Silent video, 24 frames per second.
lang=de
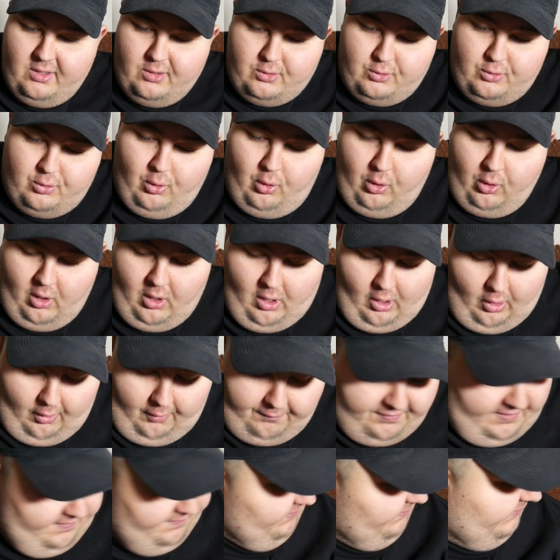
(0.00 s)
So,
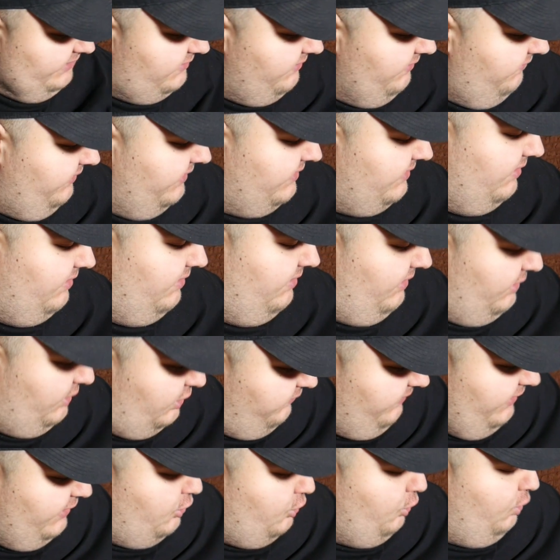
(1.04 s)
auf jeden Fall, was ihr wissen.
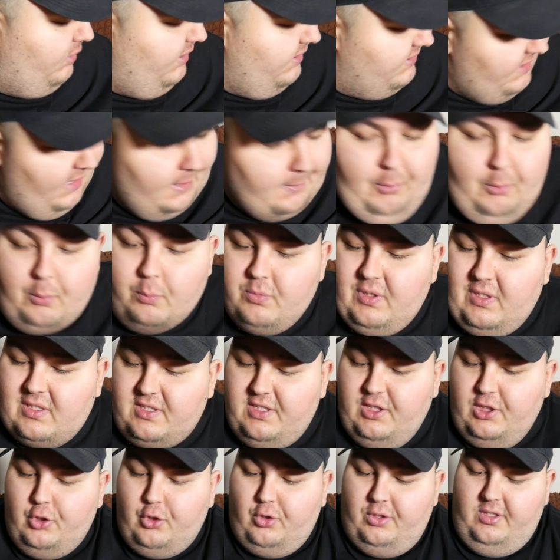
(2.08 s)
Das Sweatshirt, das Album um das
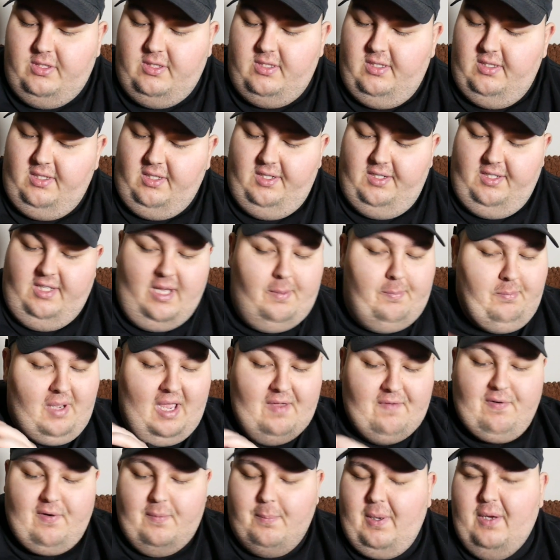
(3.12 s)
T-Shirt ist hier drin. Die haben
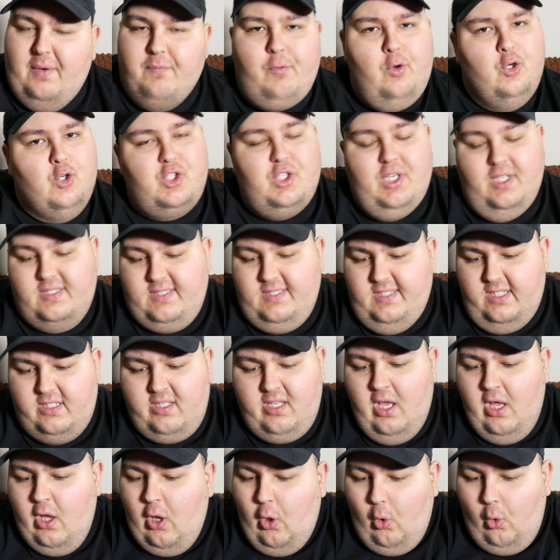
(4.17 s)
einfach mal wirklich
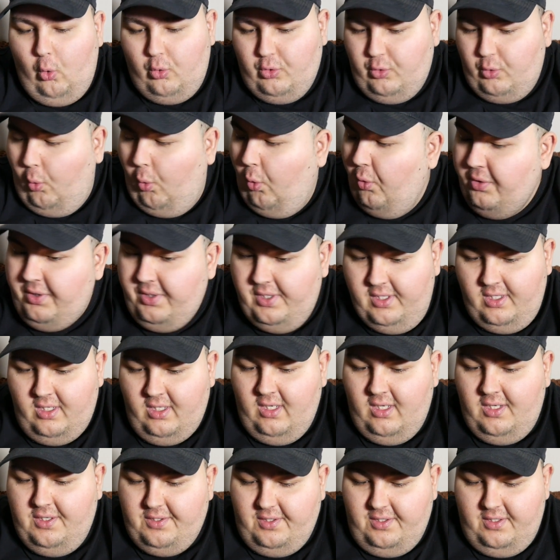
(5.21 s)
rasiert und ohne,
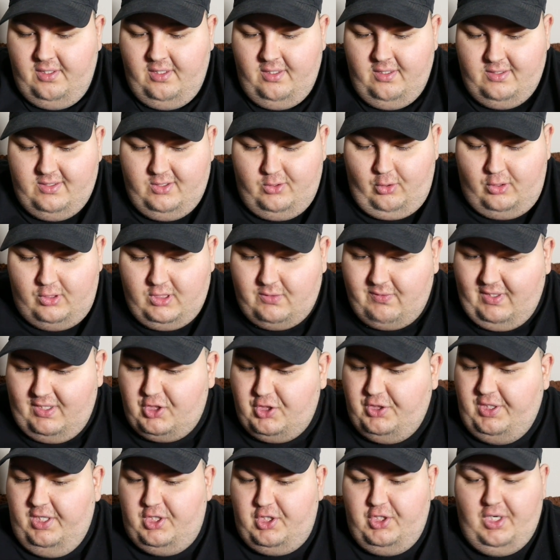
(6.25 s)
ne, sonst
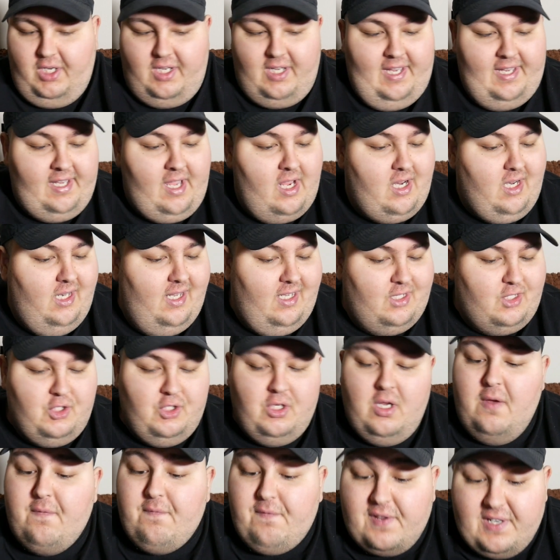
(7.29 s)
was Schnickschnack reingeklatscht.
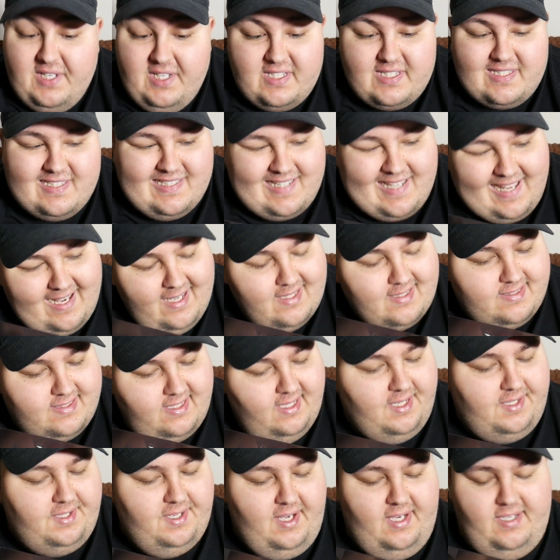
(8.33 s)
Finde ich sehr,
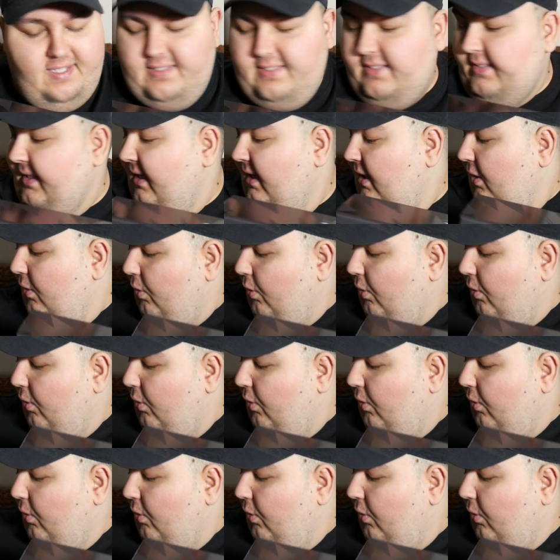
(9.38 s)
sehr nice.